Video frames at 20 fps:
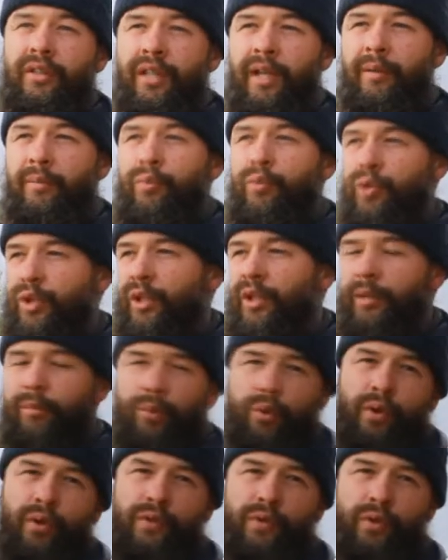там уже
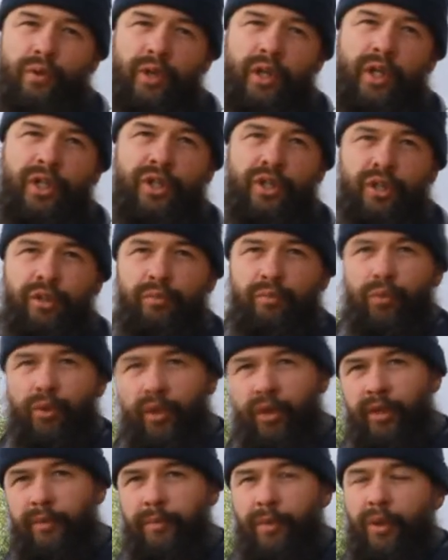намного все легче и
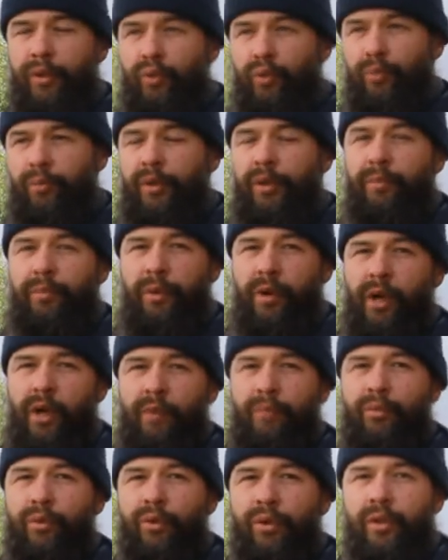более продуманно и
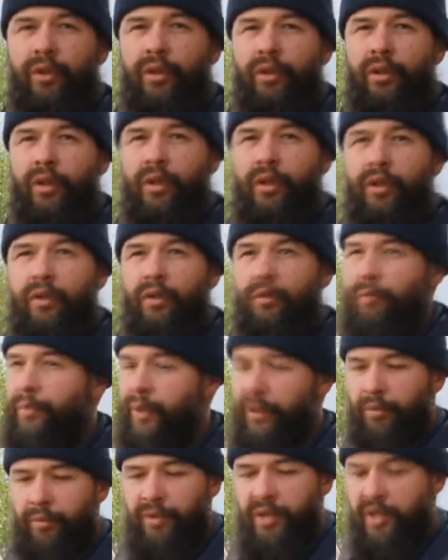проработано. Ну
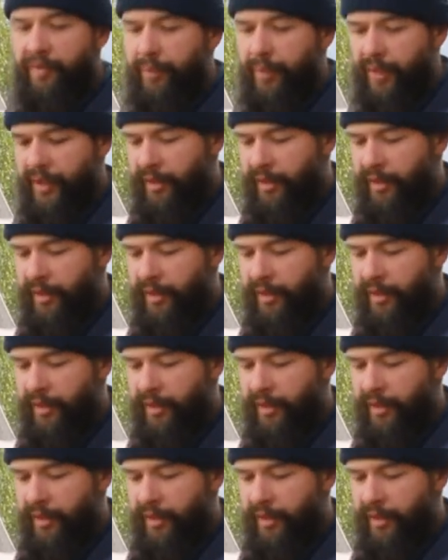поэтому я в